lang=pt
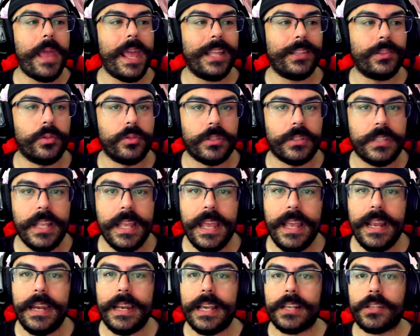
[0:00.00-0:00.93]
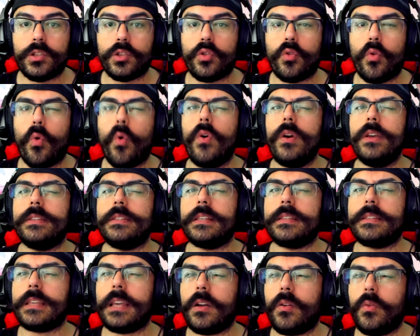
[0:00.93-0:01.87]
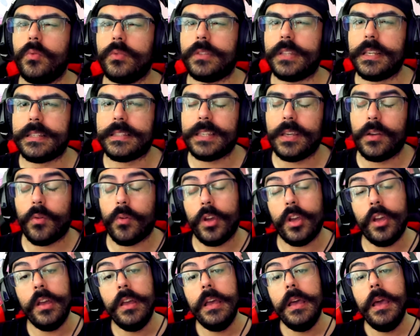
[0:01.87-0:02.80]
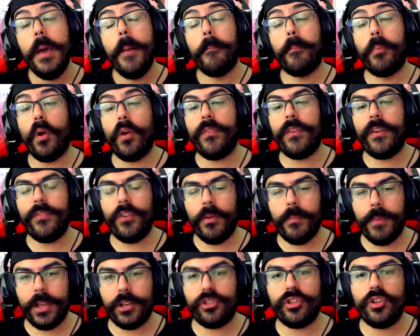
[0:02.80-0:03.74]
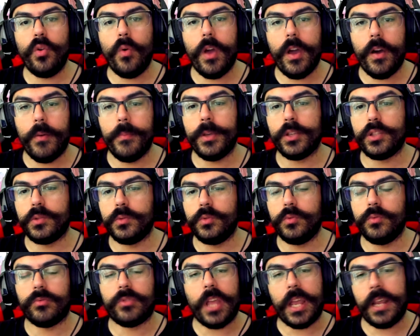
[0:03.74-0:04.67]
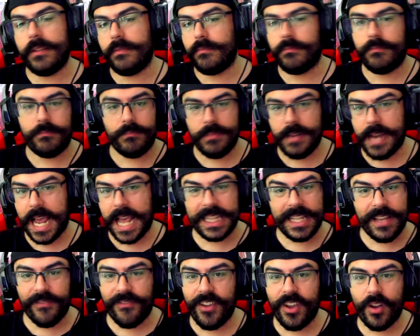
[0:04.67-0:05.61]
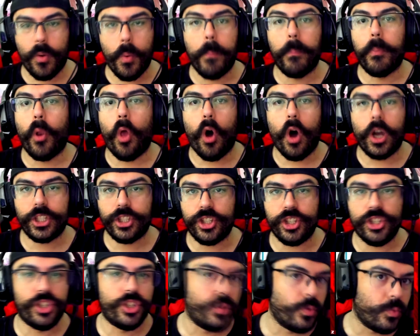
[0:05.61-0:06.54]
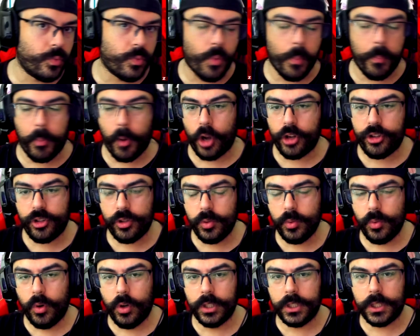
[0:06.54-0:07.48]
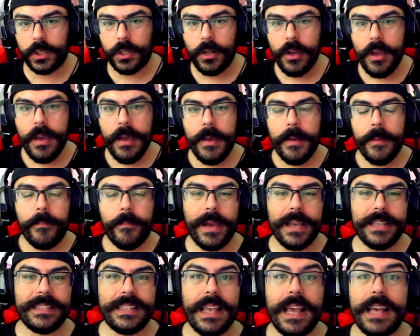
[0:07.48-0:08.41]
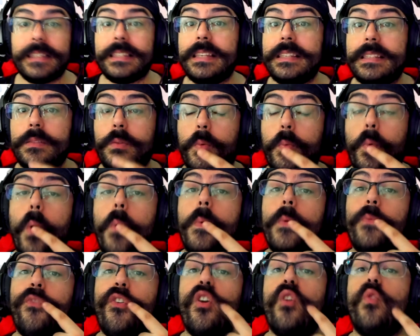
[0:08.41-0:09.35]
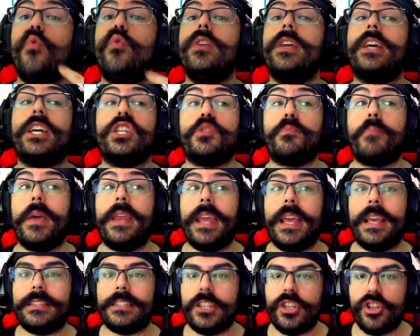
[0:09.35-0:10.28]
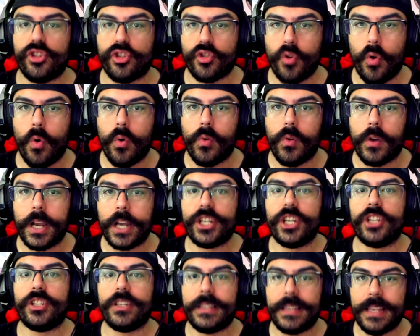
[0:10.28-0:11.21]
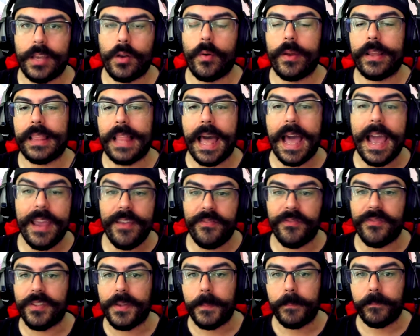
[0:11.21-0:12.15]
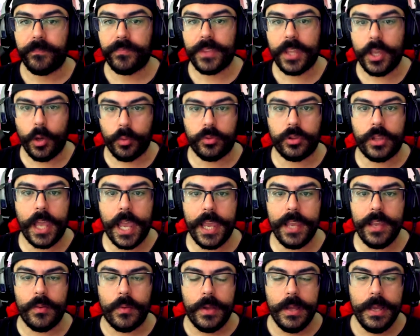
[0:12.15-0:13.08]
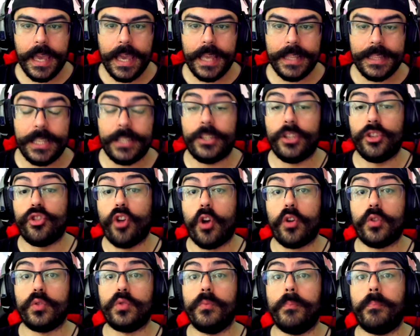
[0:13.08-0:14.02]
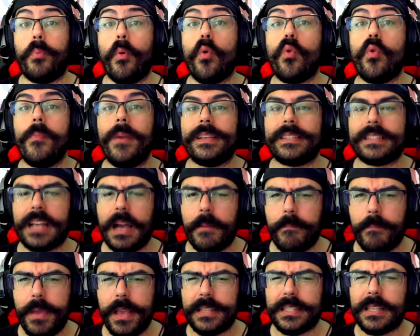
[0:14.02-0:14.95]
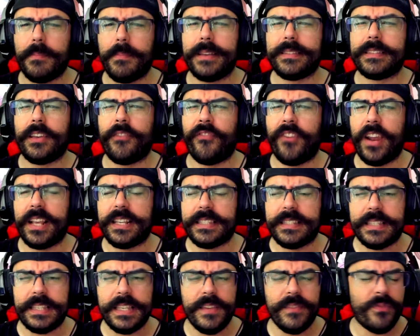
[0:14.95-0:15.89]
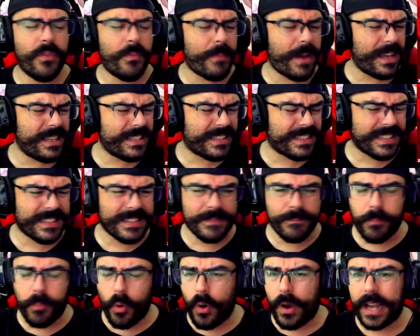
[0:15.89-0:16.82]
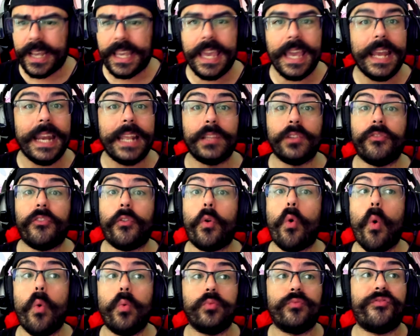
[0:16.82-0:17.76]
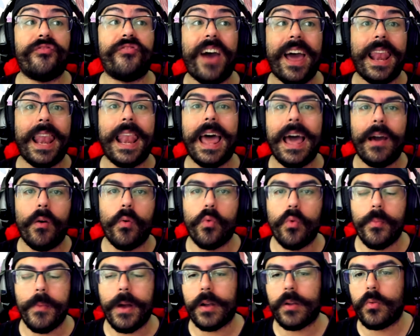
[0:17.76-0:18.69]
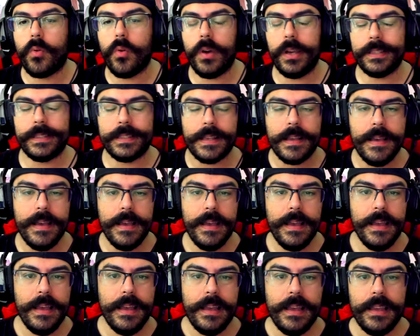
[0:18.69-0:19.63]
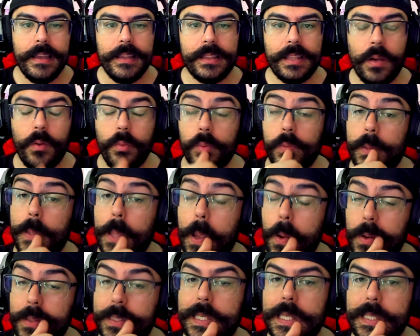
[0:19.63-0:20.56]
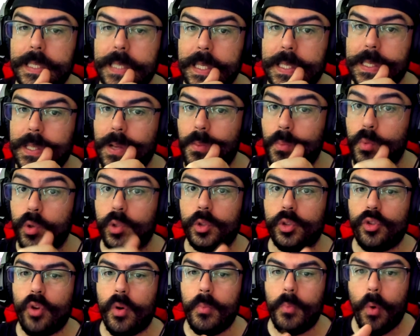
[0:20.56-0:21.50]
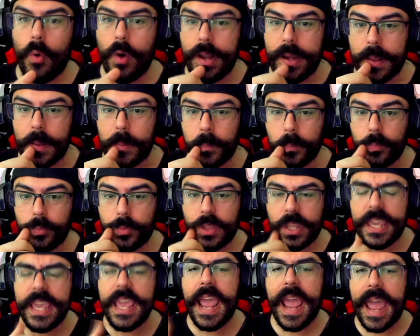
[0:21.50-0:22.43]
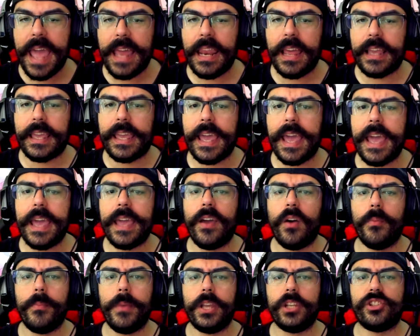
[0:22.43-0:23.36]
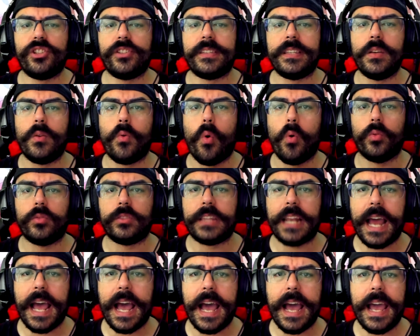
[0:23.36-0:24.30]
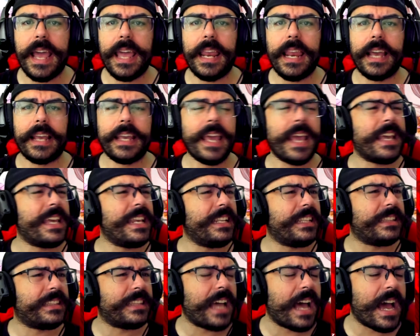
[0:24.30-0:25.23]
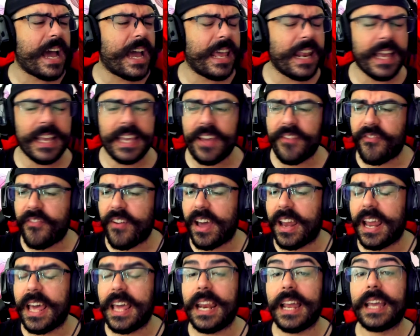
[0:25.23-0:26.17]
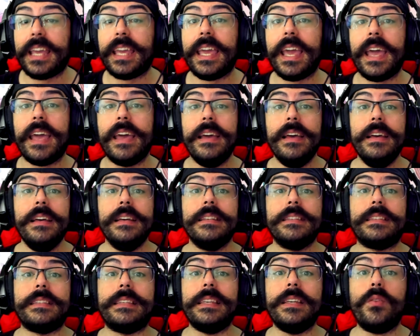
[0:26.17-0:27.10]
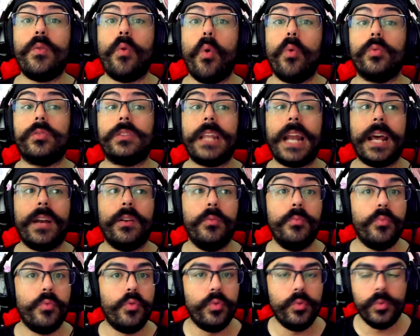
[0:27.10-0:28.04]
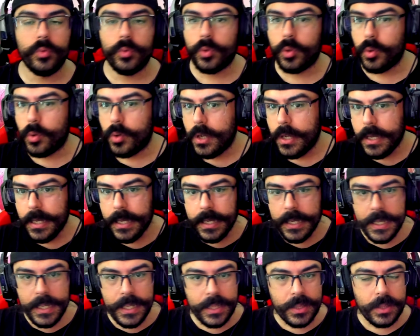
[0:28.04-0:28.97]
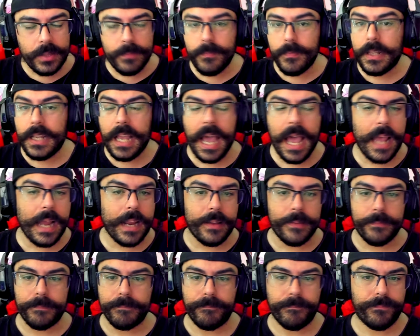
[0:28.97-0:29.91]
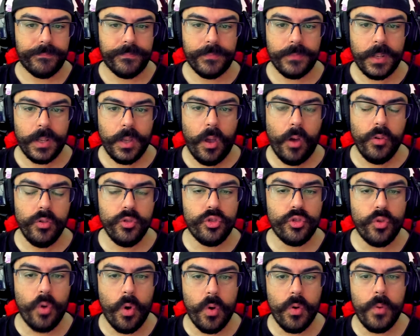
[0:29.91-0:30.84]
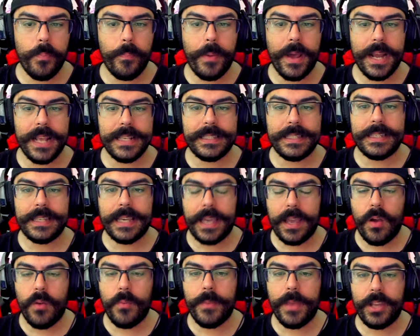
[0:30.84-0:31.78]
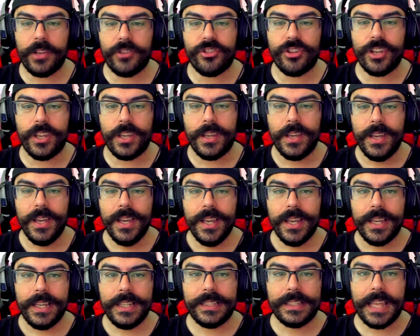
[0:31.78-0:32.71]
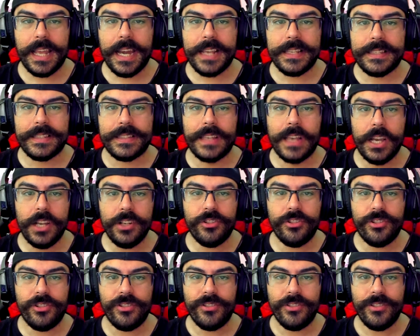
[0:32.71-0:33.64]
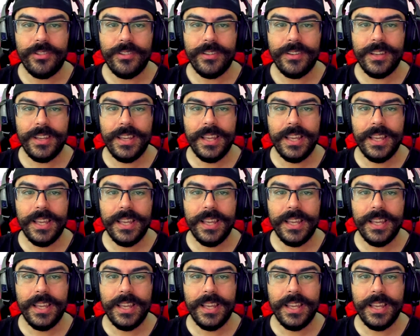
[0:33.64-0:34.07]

medos dele, as coisas que aconteceram. É, provavelmente não é o mesmo, não tem nada a ver com o plot de um com o plot do outro. Mas é assim como foi a única experiência de jogo que a gente zerou em live, eu tenho, é desses jogos um pouco mais cabeça, mais reflexível, mais, porra, querendo com, falar alguma coisa. Então deu a sensação muito de Omori, que ela quer realmente se encontrar, ela quer gritar, ela quer falar, ela quer se encontrar no mundo. E cara, é um jogo parece realmente interessante